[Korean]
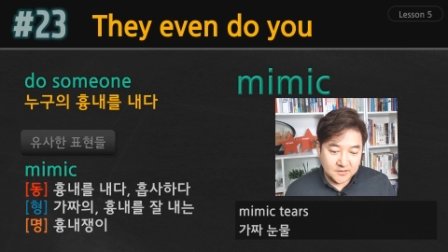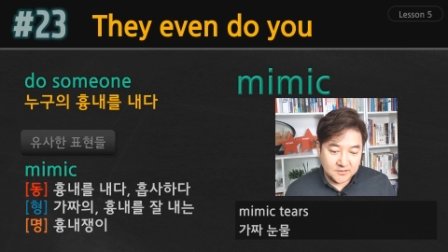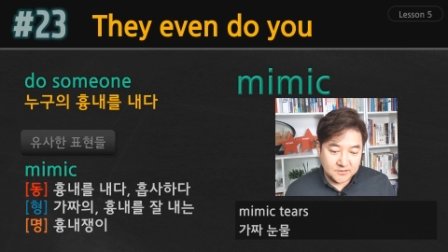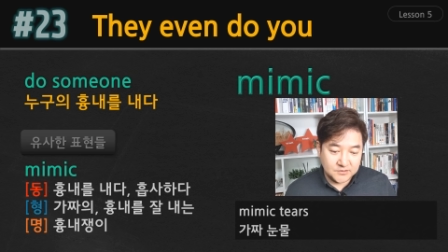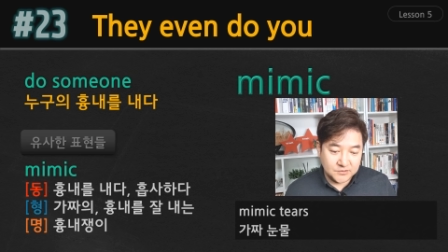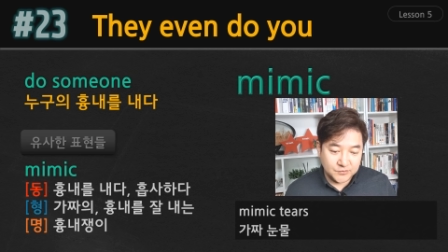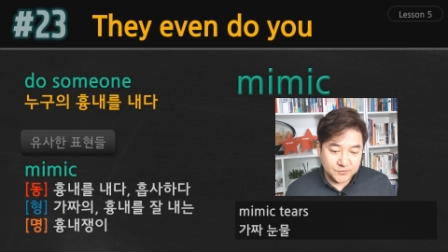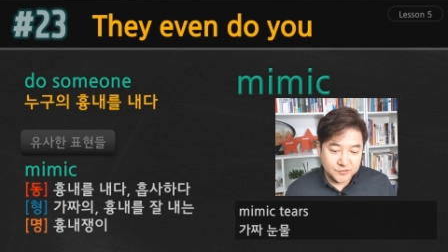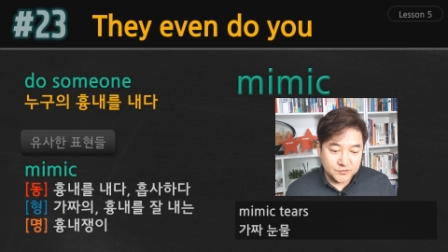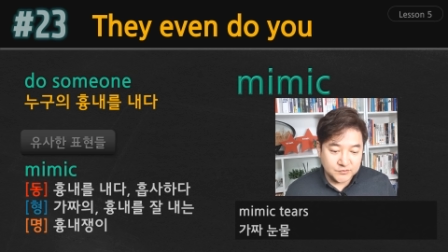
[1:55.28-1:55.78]

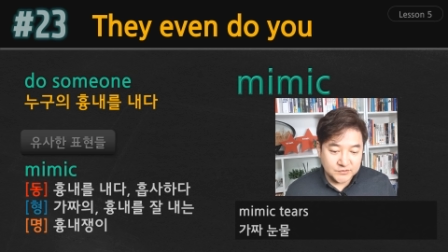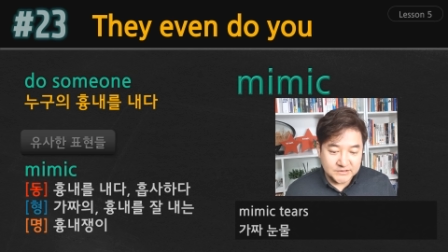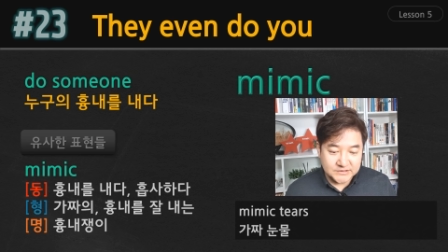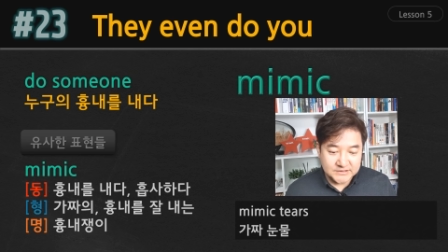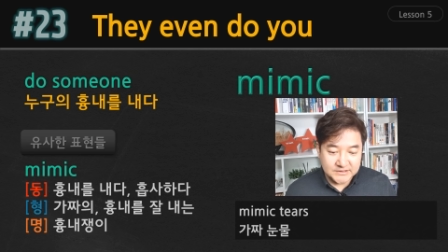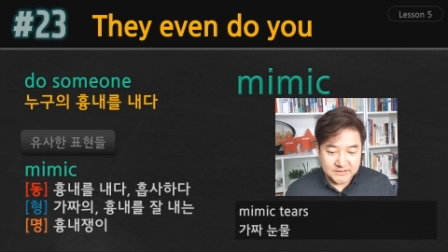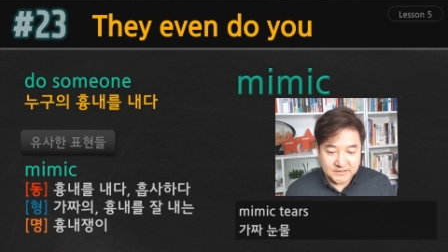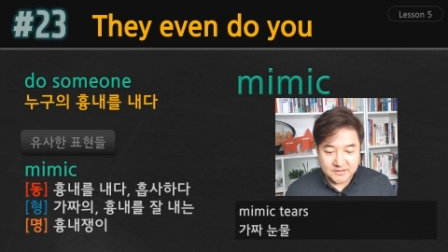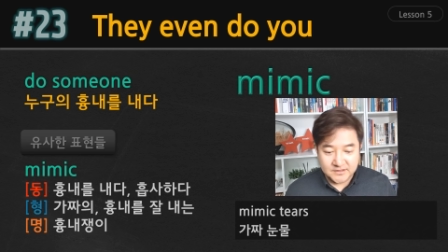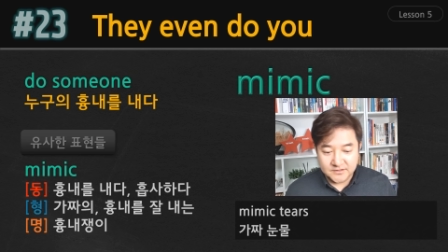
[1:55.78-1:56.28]
아, 그리고
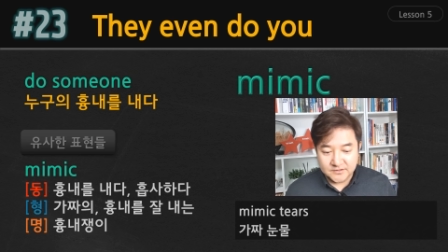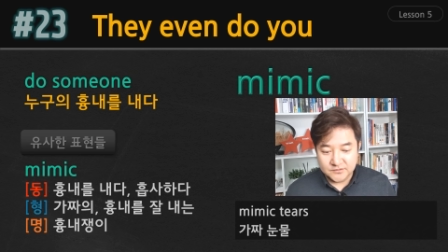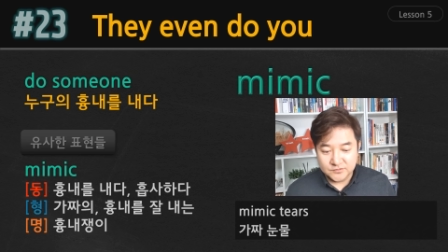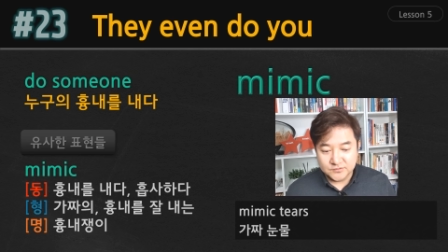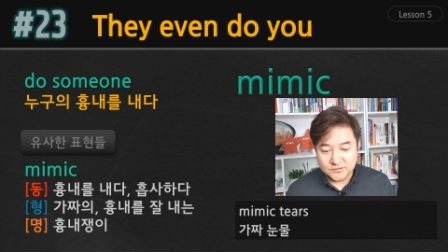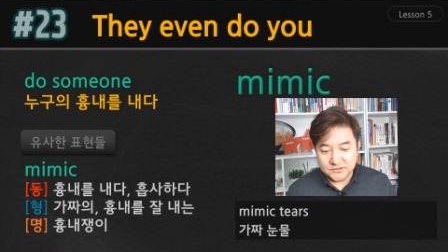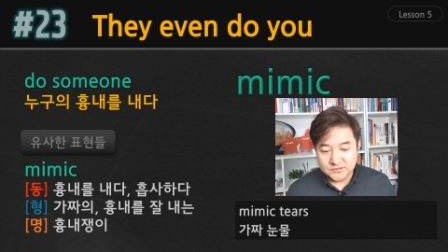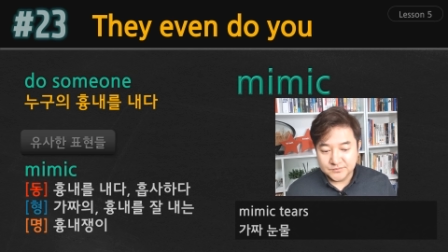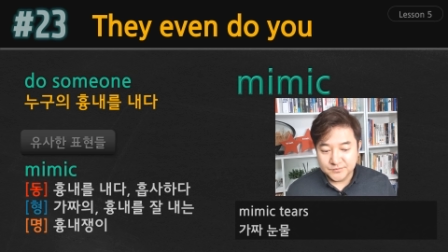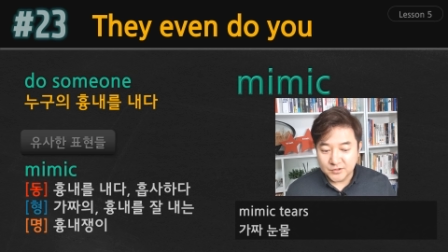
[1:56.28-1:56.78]

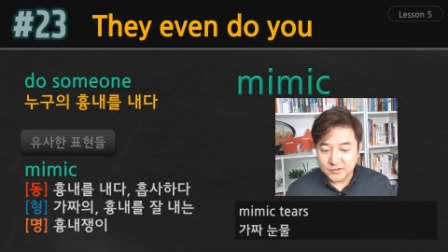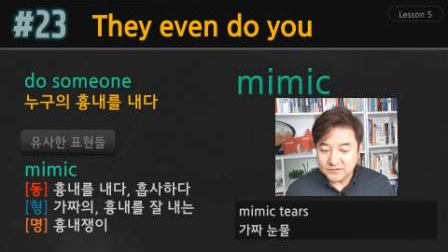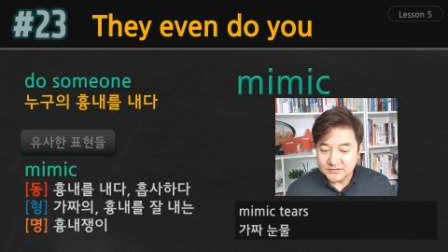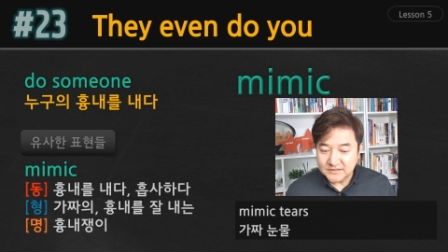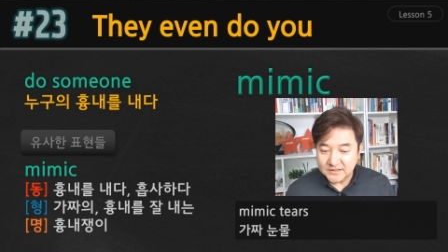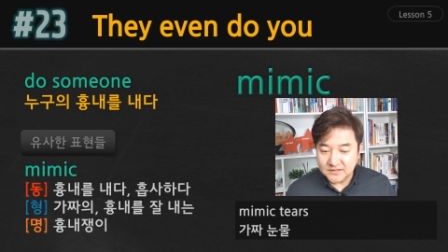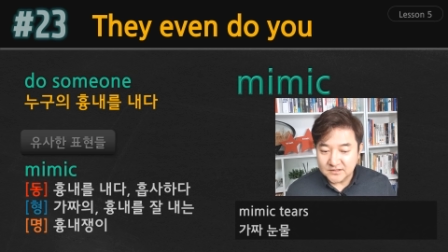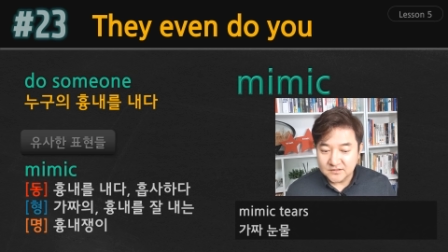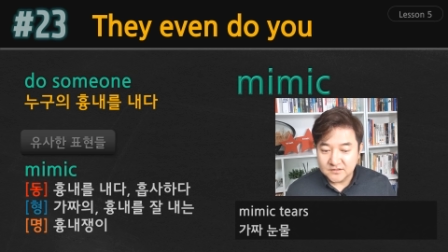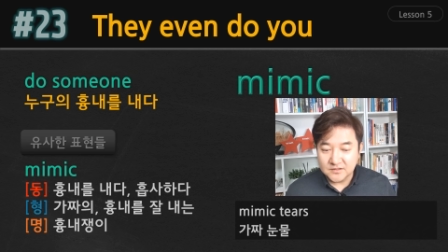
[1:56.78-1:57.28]
흉내쟁이,
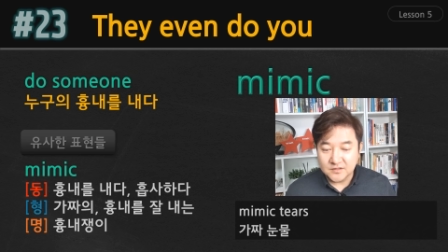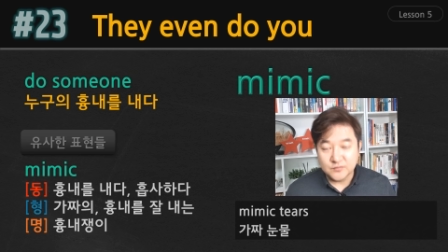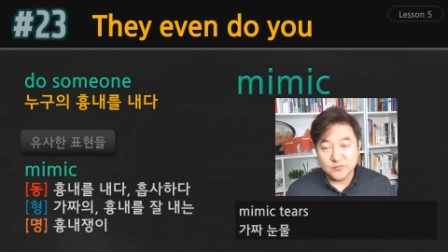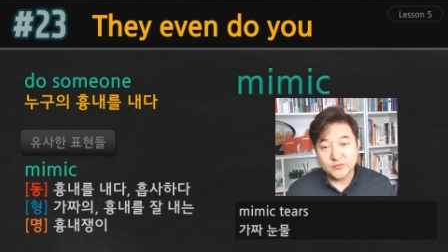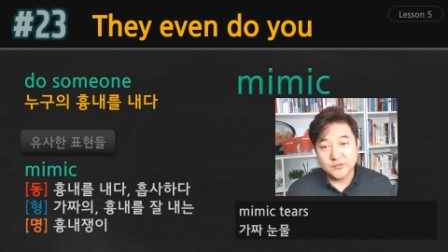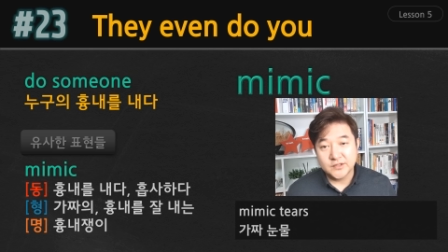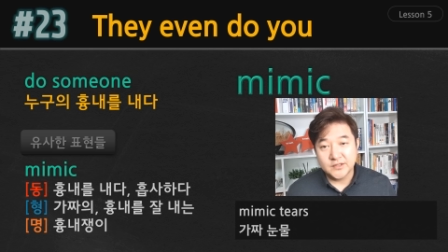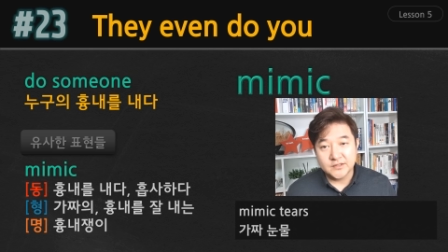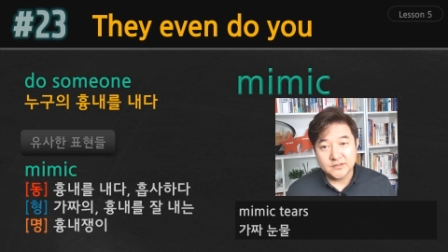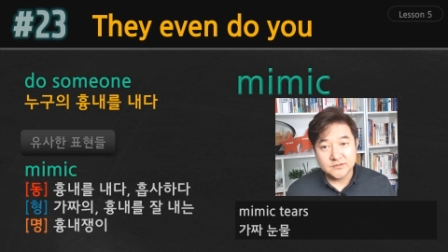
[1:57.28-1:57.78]
흉내쟁이
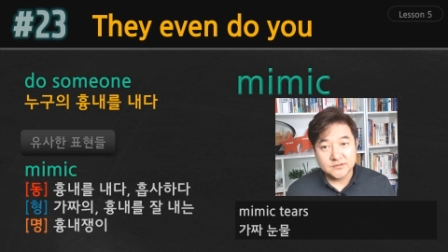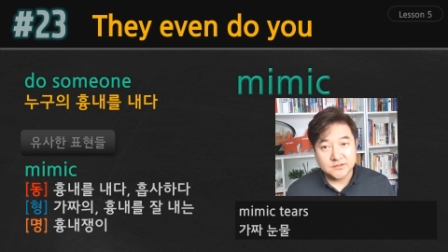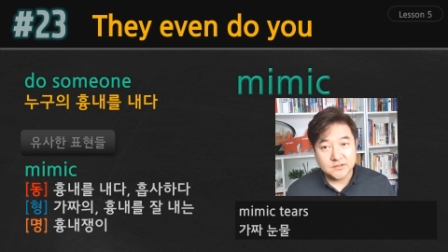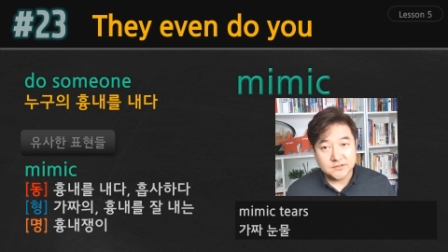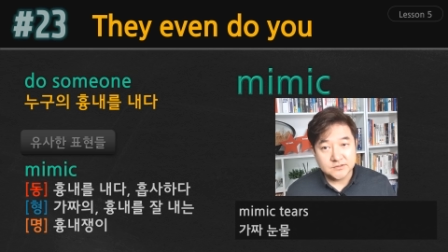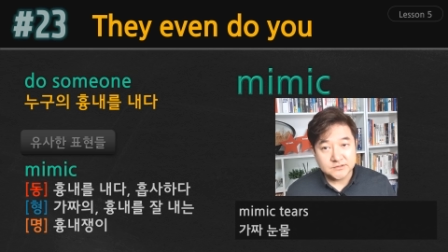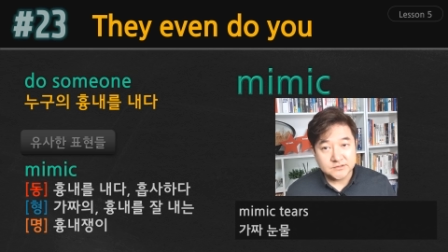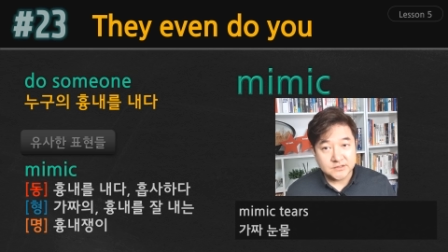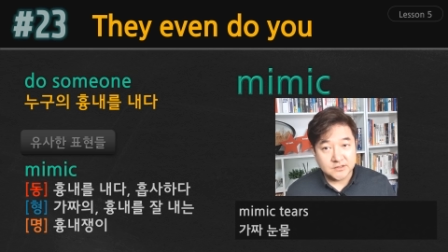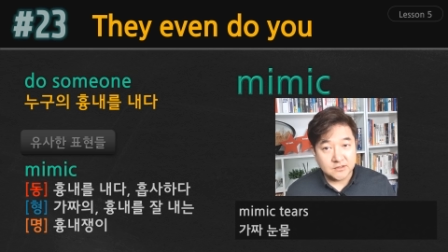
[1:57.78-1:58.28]
명사기
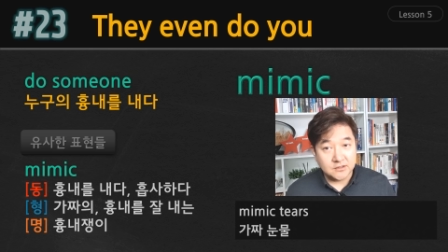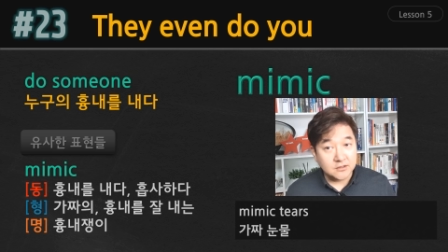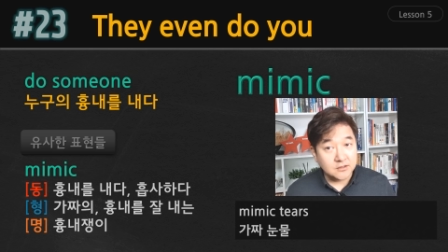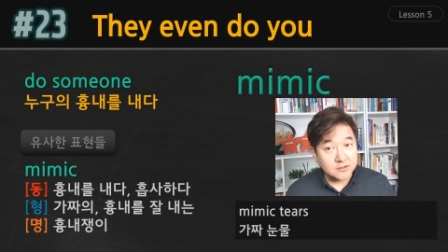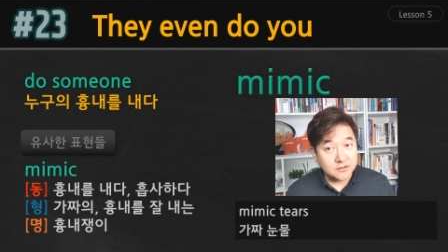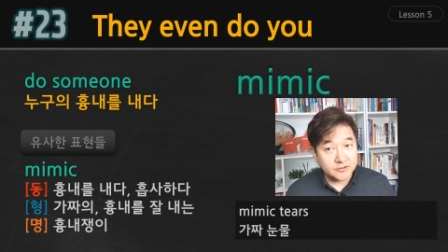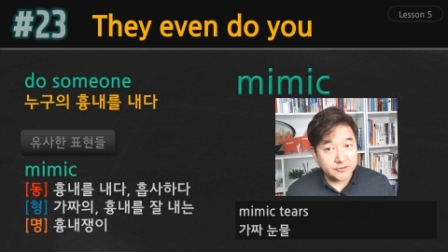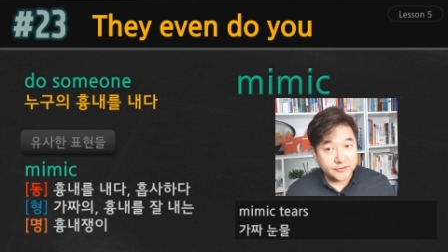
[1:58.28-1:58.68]
때문에 그때는 이제